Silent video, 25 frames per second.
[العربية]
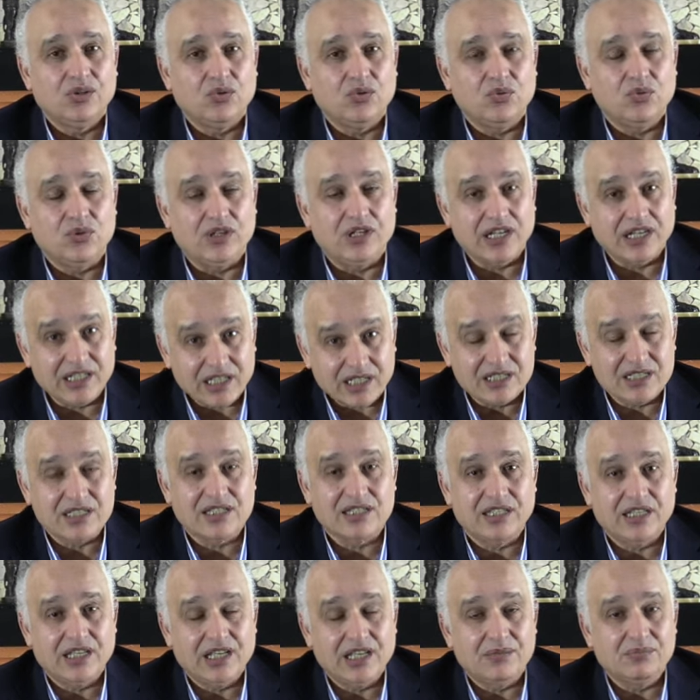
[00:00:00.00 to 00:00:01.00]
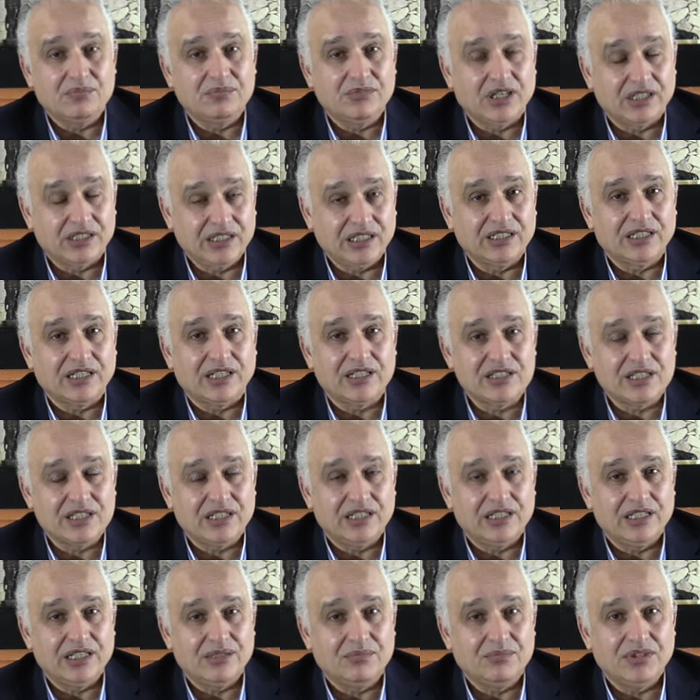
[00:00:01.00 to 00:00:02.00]
ولا كان الصيام غادي ينقص
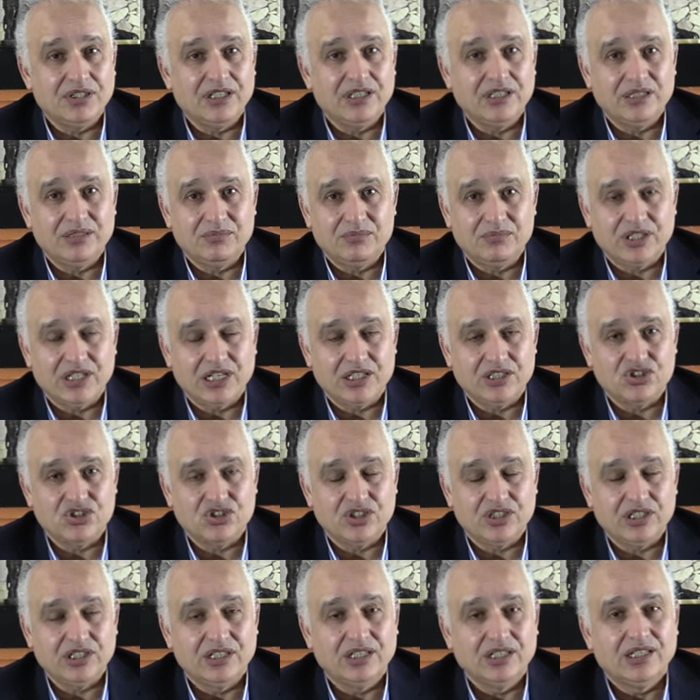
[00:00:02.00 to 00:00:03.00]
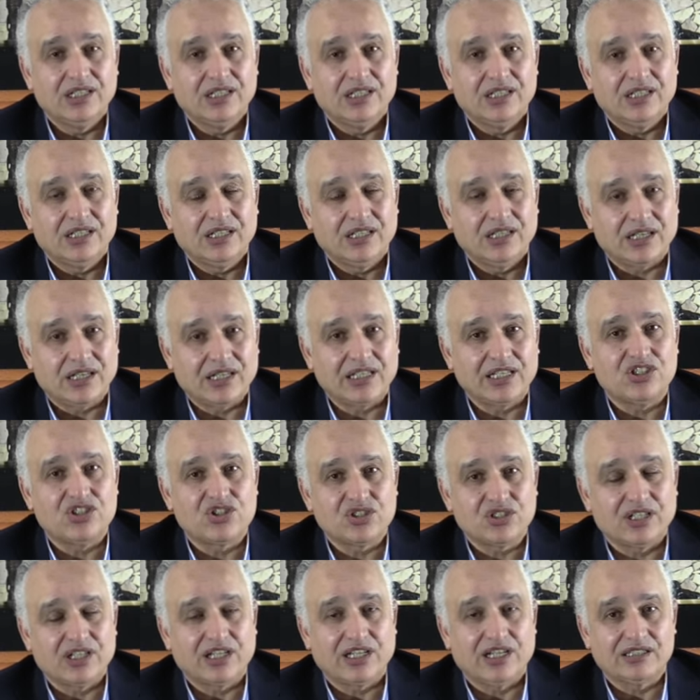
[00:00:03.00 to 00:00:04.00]
لينا من من هذا الشيء راه
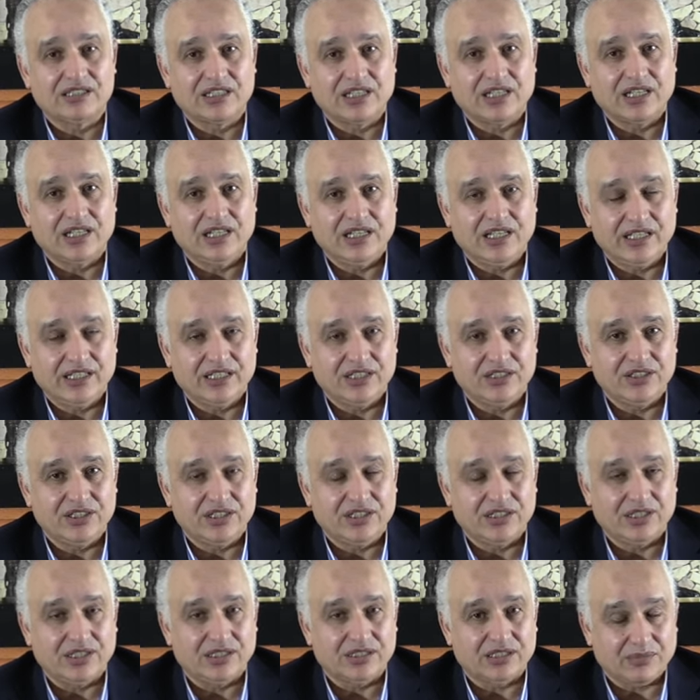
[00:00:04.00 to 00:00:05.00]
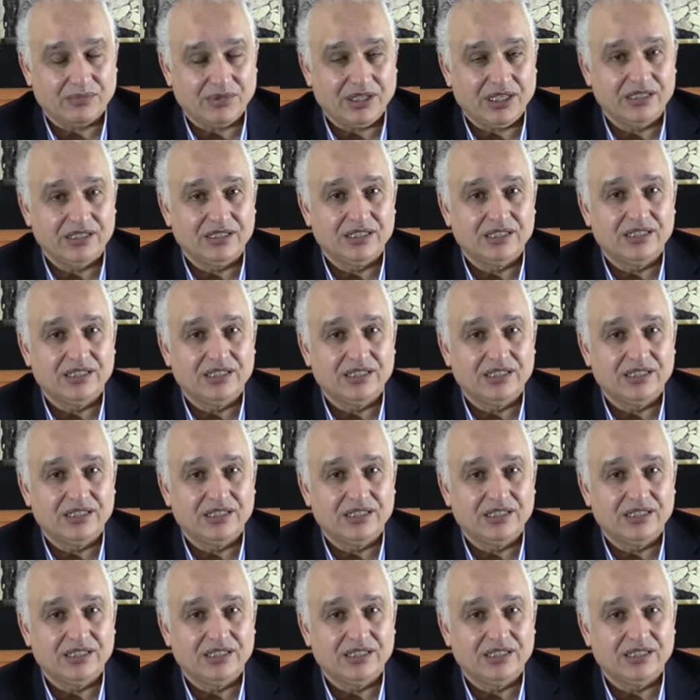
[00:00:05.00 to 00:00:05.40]
كيشكل خطر على الحياه ديالنا طبعا